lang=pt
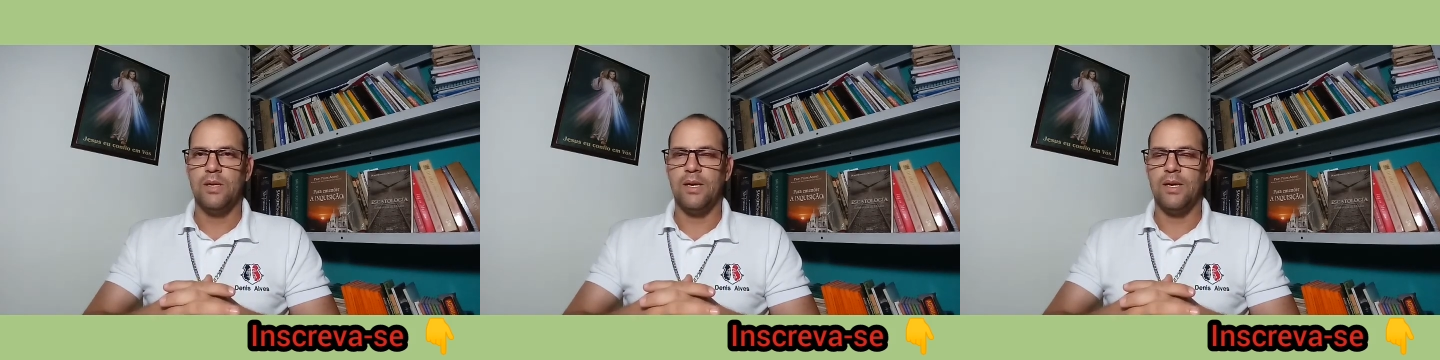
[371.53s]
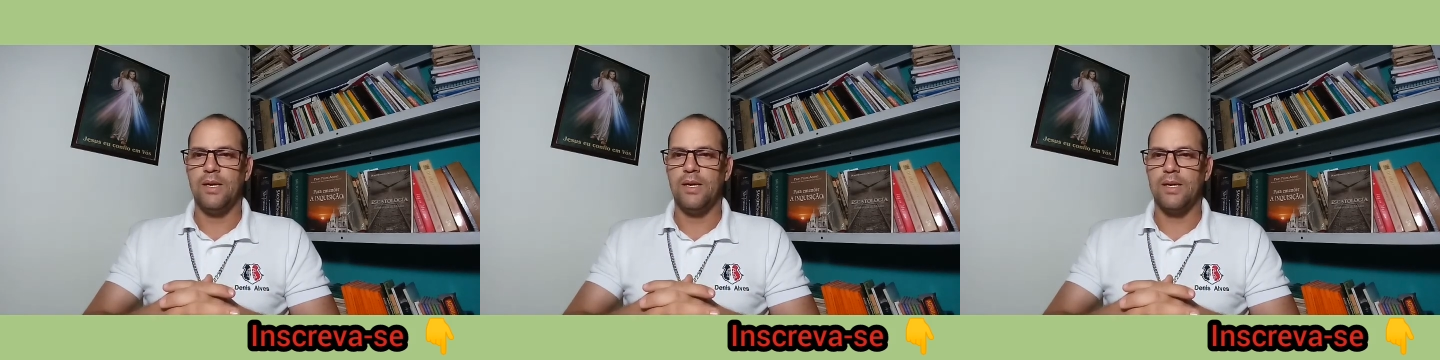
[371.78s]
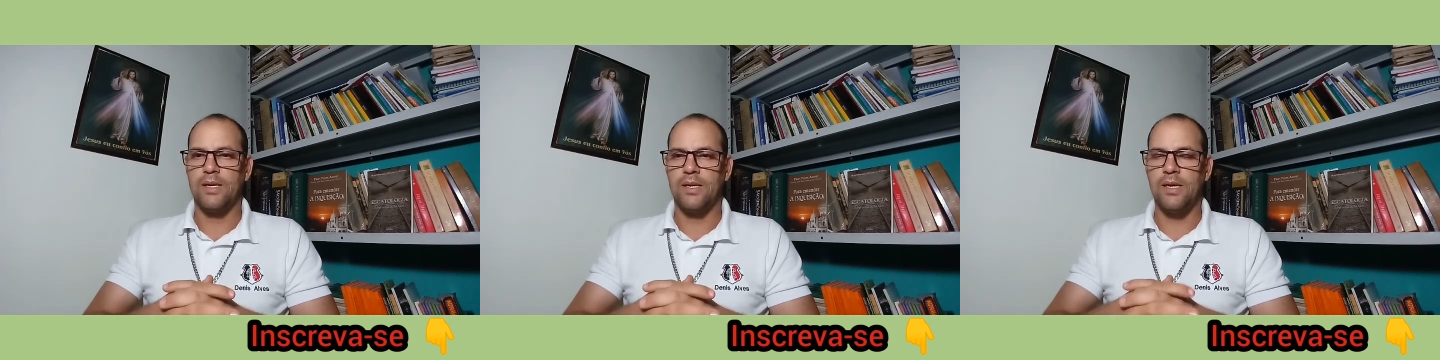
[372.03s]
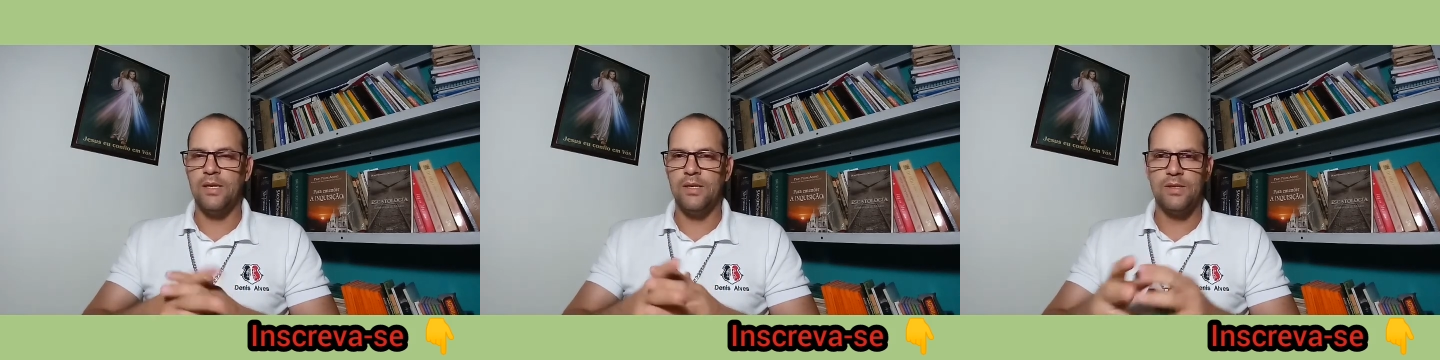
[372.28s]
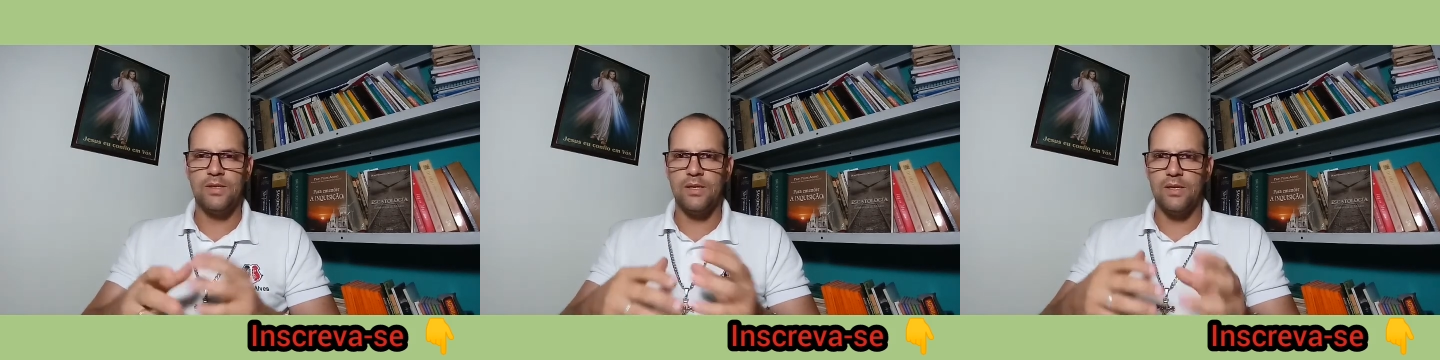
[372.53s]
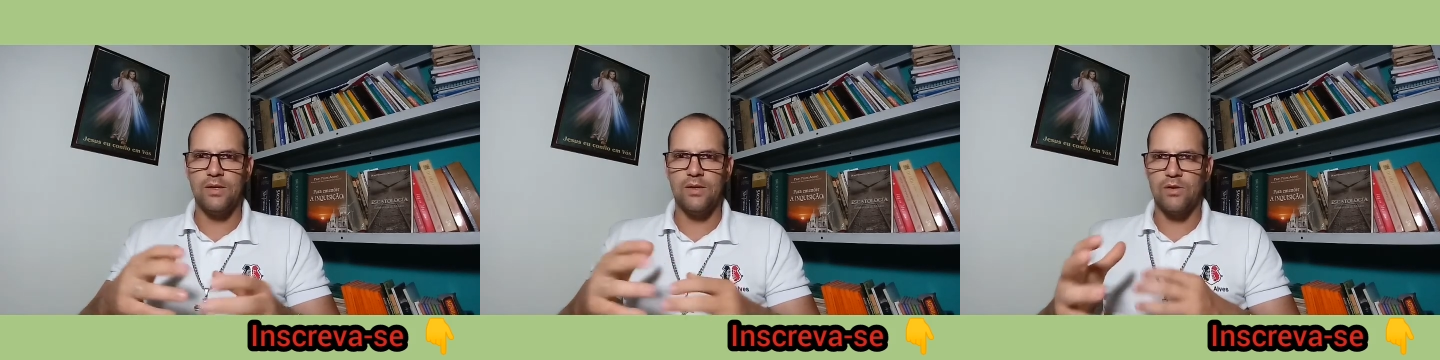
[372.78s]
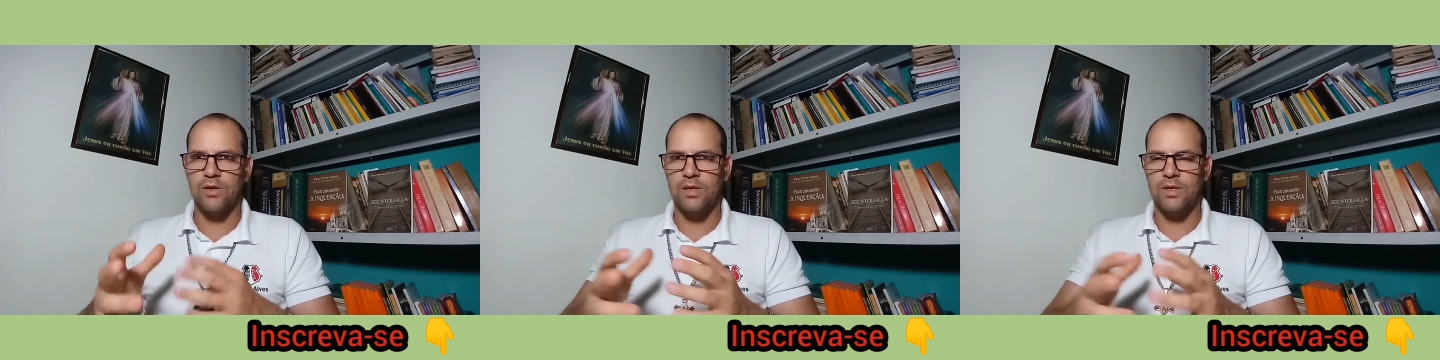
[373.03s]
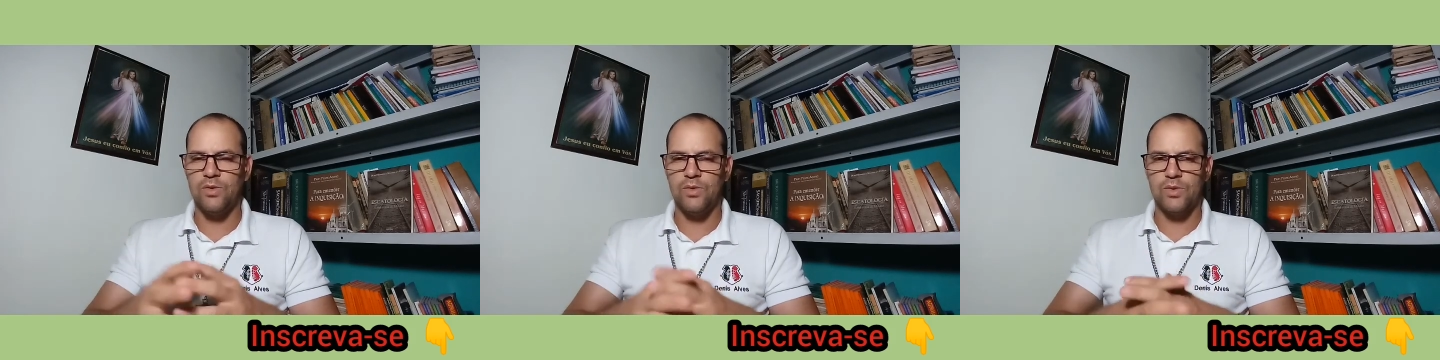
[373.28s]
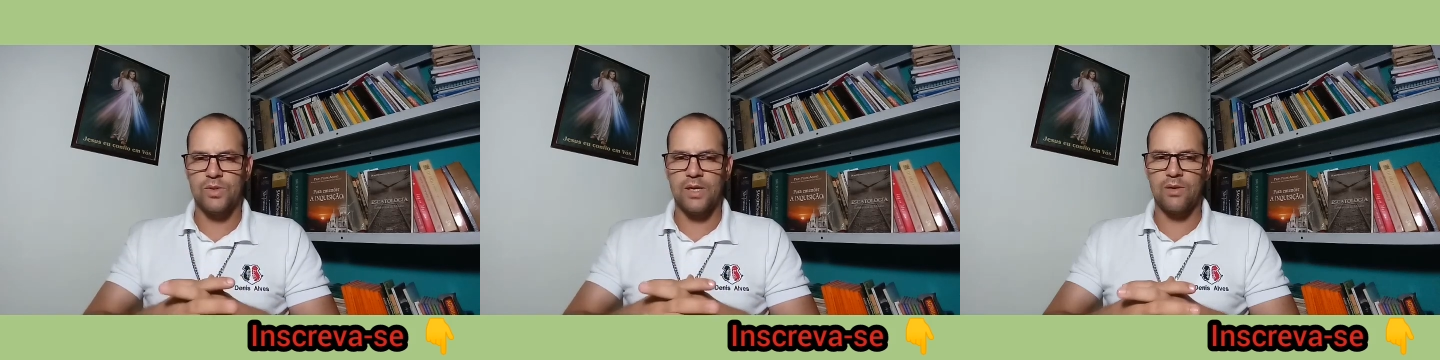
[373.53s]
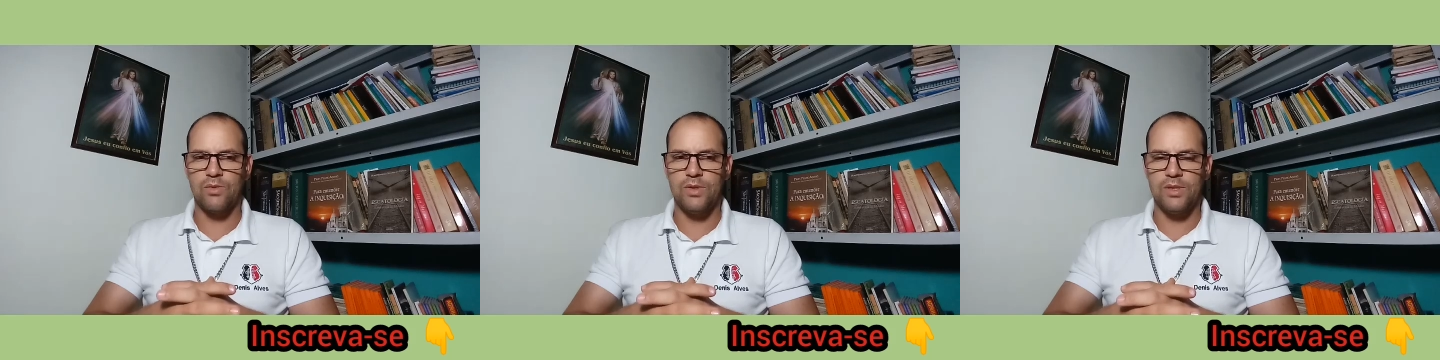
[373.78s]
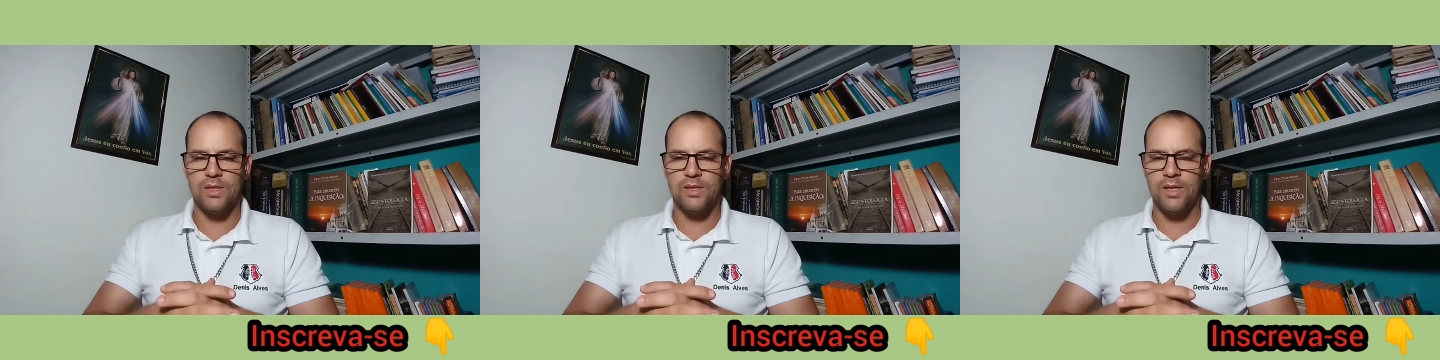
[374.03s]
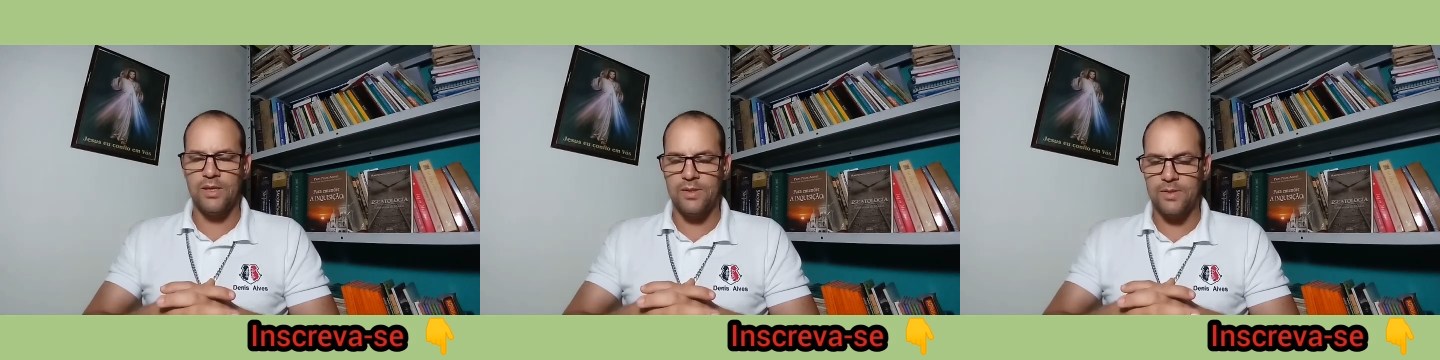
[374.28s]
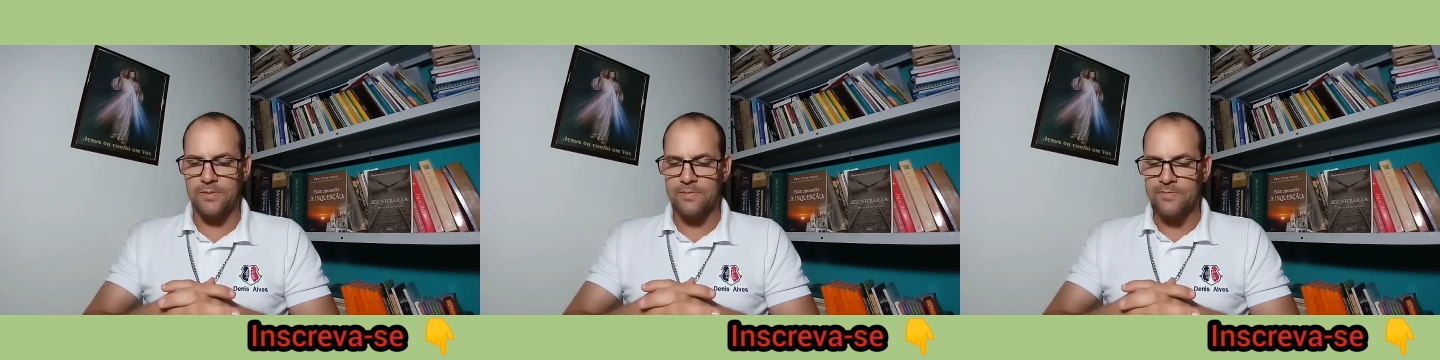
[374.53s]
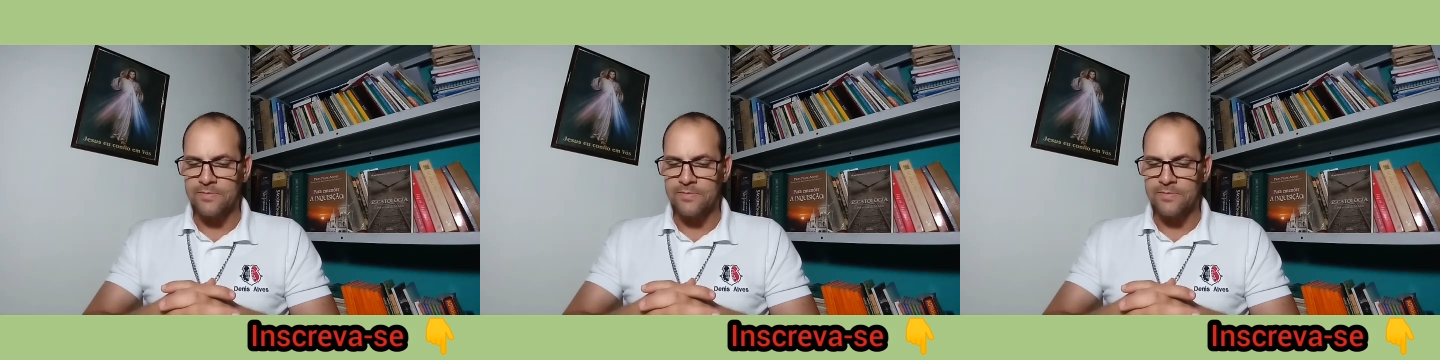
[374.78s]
eh, é, início do século XVI,